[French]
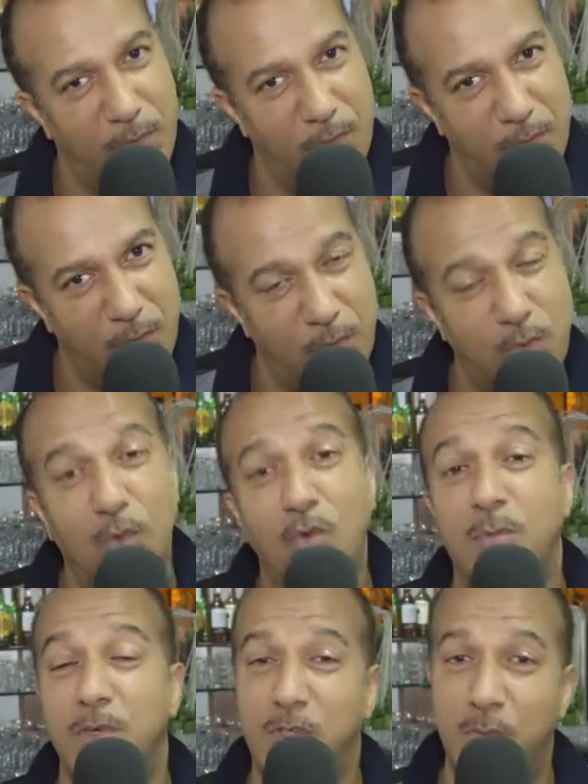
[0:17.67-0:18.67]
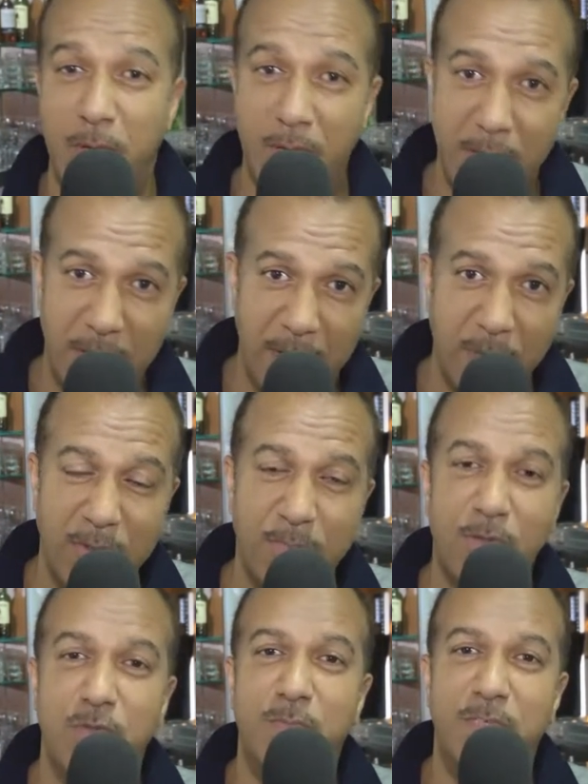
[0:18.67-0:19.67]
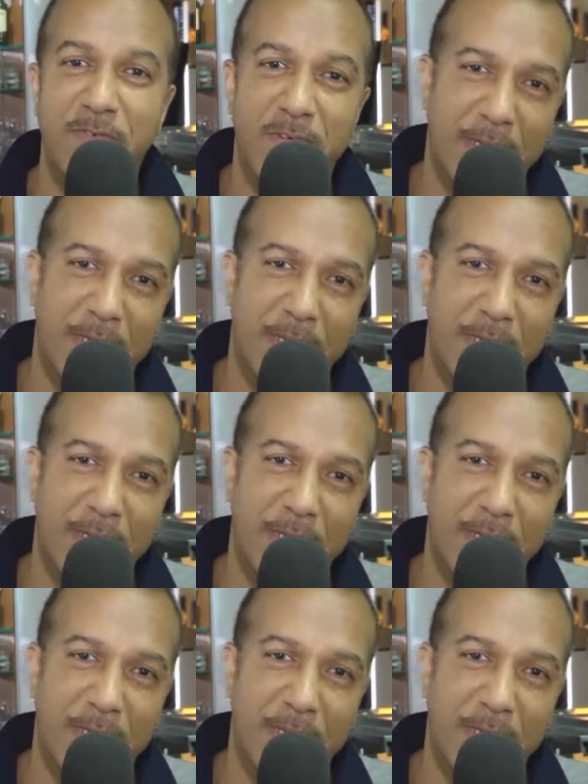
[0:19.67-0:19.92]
euh, sur le mensuel. Eh oui, bande de petits